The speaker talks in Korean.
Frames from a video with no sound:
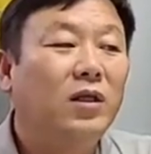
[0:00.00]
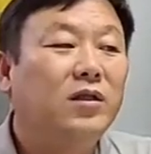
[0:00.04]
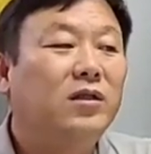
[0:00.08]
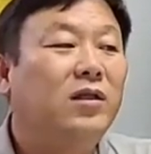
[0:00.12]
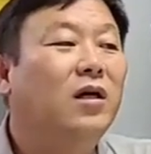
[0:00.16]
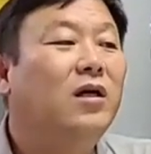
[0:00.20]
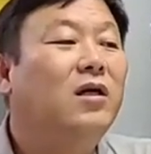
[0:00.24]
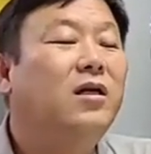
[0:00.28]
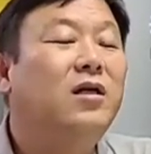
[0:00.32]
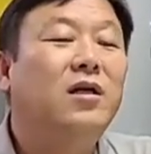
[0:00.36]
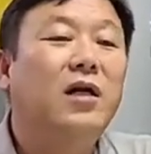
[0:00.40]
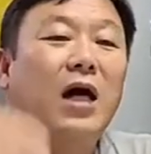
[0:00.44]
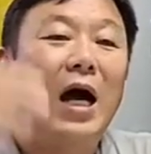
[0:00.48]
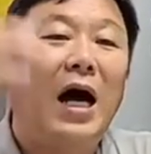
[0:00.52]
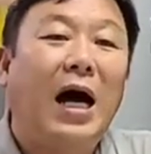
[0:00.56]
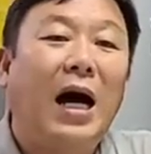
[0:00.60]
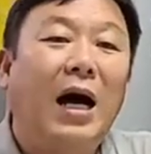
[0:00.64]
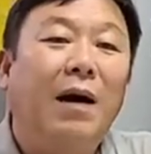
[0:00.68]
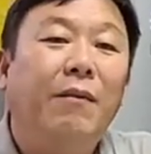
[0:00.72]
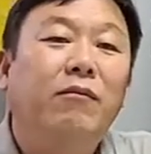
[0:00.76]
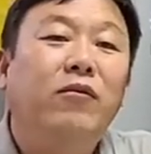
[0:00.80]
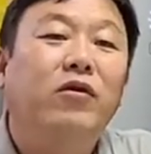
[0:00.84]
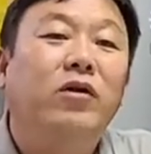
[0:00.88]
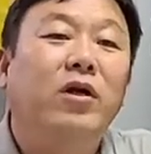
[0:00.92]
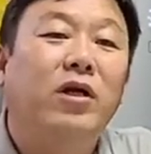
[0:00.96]
저희들이
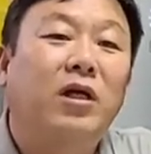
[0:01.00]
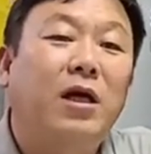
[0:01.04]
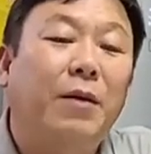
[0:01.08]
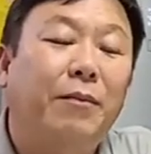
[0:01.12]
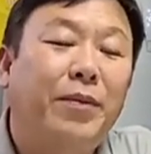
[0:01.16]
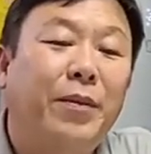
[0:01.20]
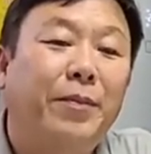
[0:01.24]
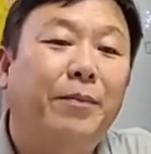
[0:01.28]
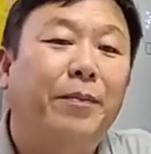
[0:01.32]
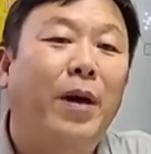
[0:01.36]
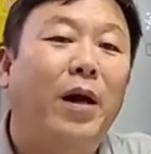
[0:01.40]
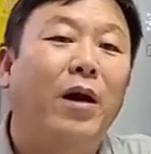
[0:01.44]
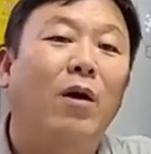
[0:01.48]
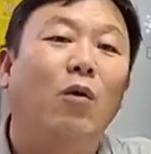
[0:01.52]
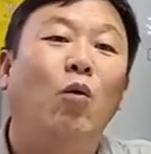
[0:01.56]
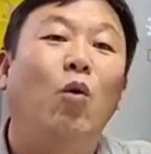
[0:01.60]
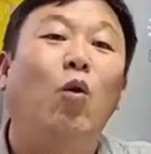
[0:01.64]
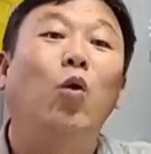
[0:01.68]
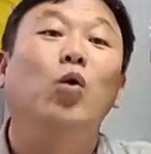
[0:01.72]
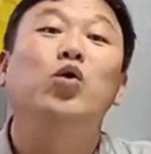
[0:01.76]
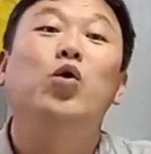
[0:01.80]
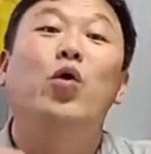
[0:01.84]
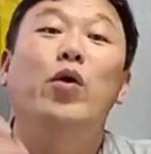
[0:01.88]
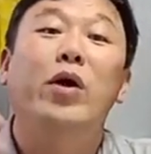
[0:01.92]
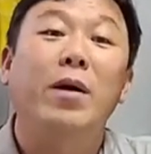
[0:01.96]
아무리 이렇게 비판하고
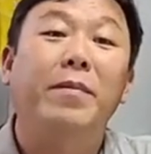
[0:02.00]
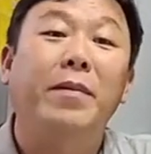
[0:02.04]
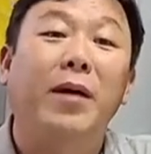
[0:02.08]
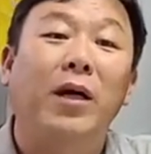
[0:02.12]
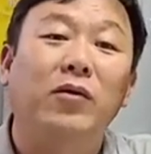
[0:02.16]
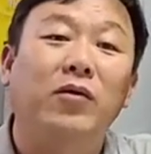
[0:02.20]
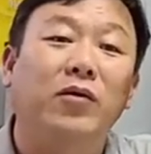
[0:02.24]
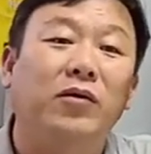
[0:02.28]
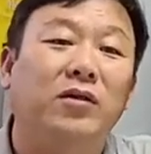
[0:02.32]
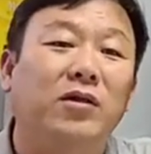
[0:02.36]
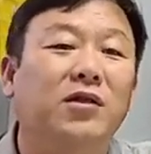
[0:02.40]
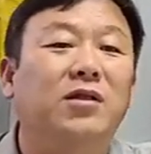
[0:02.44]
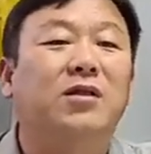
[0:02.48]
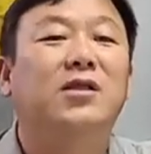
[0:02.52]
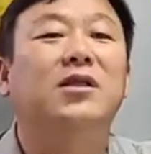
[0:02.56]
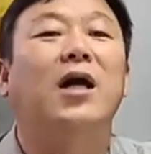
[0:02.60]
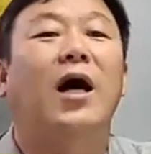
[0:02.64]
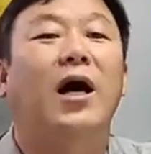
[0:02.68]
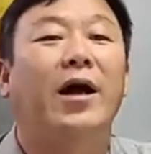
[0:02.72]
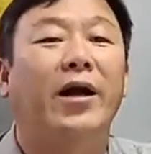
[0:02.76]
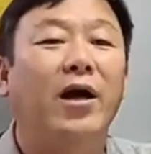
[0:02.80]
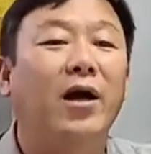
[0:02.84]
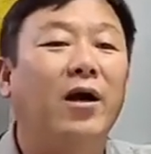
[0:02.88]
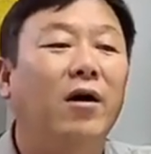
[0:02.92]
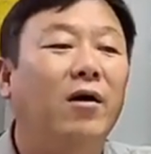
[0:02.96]
호소를 해봐도 듣진
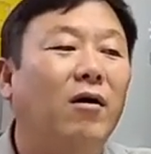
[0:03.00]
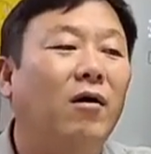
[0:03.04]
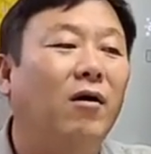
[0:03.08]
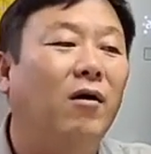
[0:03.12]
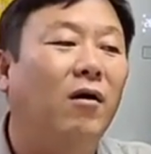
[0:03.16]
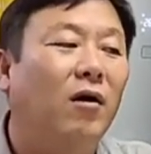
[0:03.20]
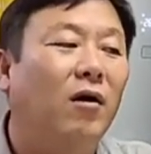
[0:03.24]
않아요.